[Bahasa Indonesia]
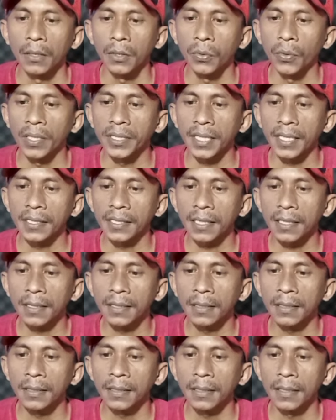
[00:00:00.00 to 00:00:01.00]
Dua
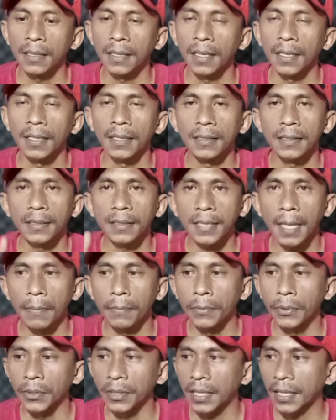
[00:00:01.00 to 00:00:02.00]
season
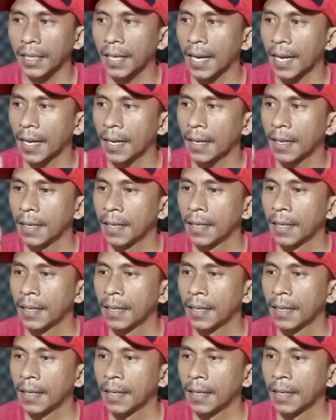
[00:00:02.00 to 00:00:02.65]
sambung tengah